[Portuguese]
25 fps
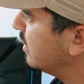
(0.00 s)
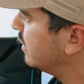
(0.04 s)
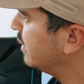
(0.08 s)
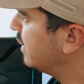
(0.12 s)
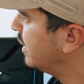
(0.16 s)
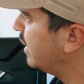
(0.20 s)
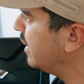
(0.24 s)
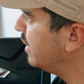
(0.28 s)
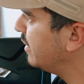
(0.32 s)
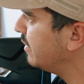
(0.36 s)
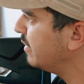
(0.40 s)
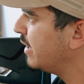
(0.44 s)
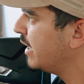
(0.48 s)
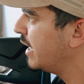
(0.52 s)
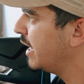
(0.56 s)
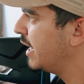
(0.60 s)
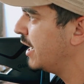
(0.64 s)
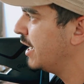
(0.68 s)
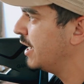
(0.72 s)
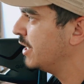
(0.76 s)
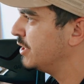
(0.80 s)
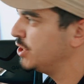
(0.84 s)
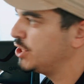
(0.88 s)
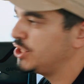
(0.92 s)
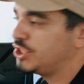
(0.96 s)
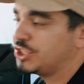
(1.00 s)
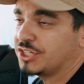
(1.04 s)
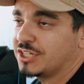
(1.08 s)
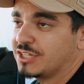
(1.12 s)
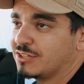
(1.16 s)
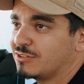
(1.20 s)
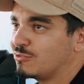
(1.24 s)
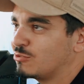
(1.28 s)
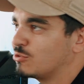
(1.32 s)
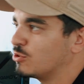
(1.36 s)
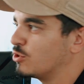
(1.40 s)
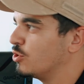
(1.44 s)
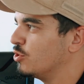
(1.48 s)
Né? É, a gente
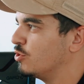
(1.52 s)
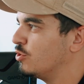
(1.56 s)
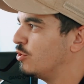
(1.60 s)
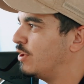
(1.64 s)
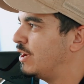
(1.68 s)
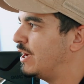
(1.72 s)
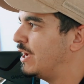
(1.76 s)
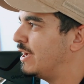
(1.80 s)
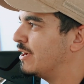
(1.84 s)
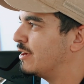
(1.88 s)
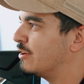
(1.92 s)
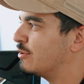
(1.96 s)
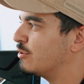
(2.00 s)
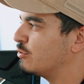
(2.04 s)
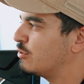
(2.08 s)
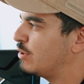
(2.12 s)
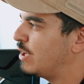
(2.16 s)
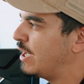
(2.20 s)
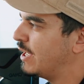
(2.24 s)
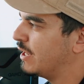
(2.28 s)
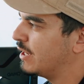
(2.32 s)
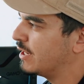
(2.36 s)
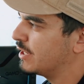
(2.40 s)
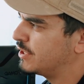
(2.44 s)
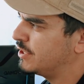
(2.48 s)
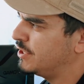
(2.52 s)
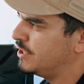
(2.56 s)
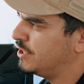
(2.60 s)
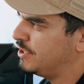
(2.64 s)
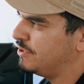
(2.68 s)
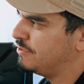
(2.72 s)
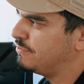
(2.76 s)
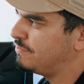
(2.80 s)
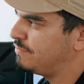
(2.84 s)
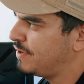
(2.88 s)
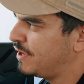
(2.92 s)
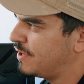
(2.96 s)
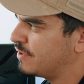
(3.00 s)
cronou ela
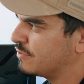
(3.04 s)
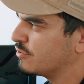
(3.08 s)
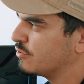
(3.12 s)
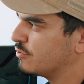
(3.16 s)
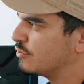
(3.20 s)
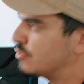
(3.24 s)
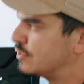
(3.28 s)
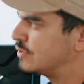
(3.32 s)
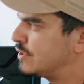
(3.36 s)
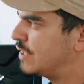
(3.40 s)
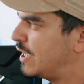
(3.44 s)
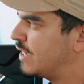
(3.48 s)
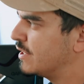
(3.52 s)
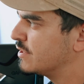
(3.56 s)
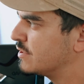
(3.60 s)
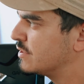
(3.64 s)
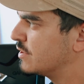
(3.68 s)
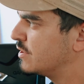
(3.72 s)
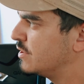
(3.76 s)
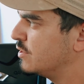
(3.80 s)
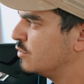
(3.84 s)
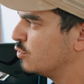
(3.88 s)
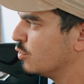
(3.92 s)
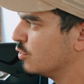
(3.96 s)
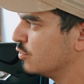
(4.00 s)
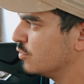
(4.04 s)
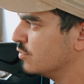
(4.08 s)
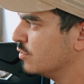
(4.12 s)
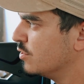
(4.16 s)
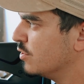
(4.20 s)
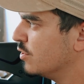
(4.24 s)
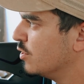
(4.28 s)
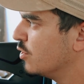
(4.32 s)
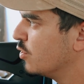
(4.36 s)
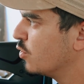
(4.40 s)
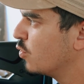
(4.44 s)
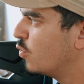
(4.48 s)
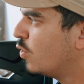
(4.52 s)
aqui e fez os testes aqui todos
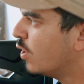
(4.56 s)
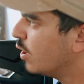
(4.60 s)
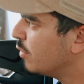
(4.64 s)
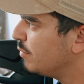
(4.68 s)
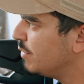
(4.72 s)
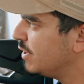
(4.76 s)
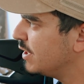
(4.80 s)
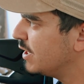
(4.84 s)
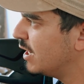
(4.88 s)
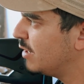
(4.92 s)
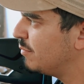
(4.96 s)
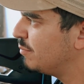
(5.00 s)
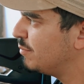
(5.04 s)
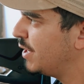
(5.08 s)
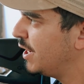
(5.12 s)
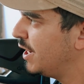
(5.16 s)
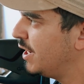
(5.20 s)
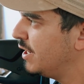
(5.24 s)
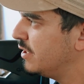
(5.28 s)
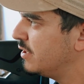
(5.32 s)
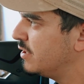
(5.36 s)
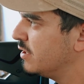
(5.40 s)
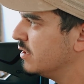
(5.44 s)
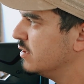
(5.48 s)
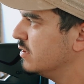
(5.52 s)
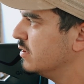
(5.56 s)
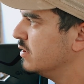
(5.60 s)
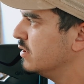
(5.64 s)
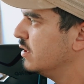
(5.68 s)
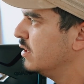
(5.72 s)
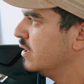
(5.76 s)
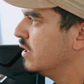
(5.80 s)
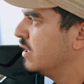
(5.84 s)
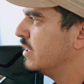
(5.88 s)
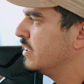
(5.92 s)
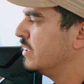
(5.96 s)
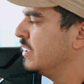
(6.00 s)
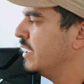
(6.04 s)
com a mira aberta,
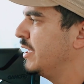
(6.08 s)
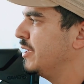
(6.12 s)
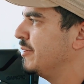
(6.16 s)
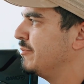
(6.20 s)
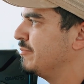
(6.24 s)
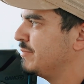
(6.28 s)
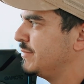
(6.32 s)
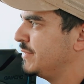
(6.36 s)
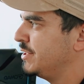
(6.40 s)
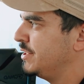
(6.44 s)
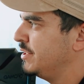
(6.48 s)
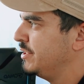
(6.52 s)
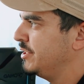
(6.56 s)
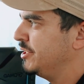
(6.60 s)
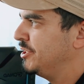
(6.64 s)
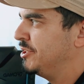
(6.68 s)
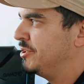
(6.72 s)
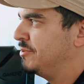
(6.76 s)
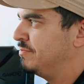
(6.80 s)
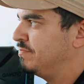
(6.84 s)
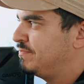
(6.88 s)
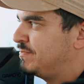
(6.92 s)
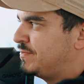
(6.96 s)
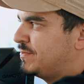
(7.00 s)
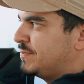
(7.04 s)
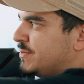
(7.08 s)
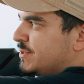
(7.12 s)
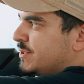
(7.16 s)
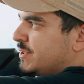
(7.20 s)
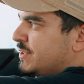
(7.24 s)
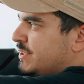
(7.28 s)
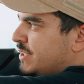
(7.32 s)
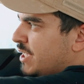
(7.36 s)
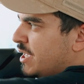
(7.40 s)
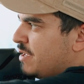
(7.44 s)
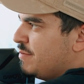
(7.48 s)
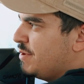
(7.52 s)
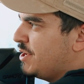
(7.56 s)
né? E
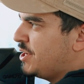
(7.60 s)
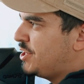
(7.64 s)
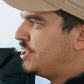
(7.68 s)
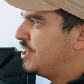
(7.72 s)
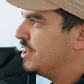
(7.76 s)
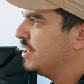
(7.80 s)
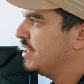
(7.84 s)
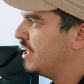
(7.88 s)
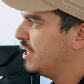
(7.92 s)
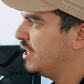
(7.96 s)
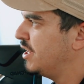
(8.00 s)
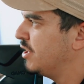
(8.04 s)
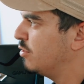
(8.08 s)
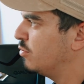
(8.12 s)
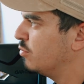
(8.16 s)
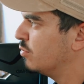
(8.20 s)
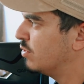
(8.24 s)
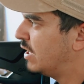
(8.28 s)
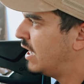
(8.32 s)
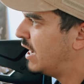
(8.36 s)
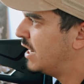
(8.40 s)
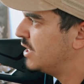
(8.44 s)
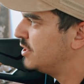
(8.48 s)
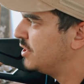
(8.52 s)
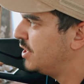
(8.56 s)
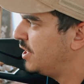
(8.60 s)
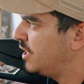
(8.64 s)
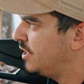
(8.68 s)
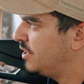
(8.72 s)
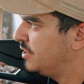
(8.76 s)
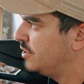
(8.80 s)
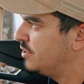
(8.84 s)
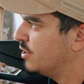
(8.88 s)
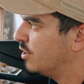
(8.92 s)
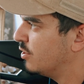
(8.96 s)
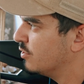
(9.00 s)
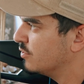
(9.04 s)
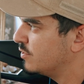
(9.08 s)
sem mexer na regulagem ali
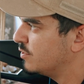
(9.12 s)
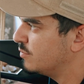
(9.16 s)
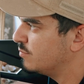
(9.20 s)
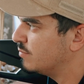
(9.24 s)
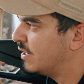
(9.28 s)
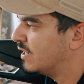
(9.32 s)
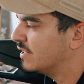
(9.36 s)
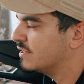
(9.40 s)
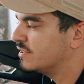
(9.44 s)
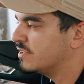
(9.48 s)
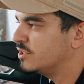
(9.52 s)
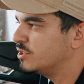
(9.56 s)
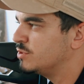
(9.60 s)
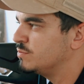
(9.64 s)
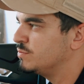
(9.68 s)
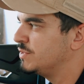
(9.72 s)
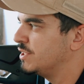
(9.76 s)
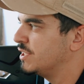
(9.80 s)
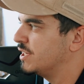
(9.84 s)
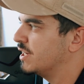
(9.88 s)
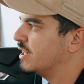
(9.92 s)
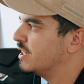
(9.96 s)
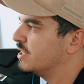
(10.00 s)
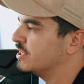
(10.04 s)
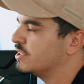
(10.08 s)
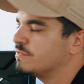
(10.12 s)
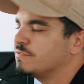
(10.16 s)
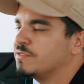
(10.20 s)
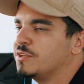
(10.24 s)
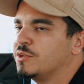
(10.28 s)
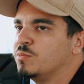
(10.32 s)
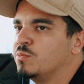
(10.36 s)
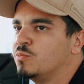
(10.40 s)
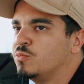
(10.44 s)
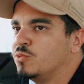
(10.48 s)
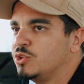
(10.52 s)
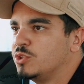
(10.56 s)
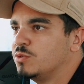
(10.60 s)
de alça e massa de mira, ela já
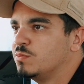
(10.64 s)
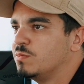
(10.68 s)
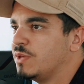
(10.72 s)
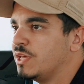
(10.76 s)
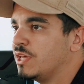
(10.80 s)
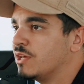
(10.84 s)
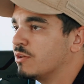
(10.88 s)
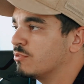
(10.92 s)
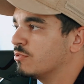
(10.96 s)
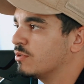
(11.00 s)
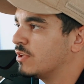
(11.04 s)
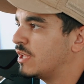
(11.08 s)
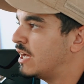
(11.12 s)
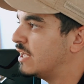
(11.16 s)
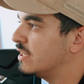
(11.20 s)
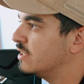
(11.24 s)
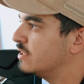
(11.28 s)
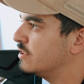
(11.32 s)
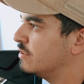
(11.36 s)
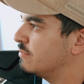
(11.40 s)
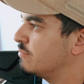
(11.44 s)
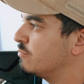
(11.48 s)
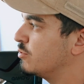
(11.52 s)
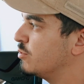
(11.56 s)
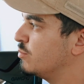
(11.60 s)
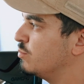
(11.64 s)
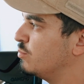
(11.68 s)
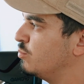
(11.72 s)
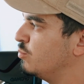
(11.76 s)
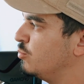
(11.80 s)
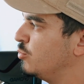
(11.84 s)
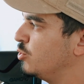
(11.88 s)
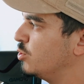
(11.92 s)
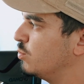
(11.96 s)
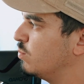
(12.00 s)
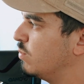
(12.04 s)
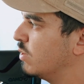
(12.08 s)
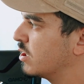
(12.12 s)
veio muito bem regulada, já foi
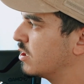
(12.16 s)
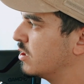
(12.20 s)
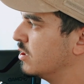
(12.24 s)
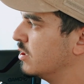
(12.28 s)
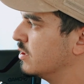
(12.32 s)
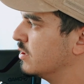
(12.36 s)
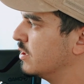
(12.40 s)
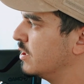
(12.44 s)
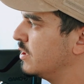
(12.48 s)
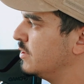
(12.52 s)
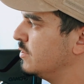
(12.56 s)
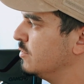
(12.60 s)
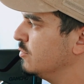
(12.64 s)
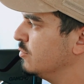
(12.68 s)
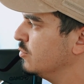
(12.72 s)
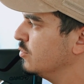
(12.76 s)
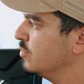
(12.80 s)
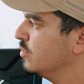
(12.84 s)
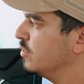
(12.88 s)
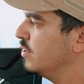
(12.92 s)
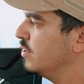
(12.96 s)
muito bacana isso.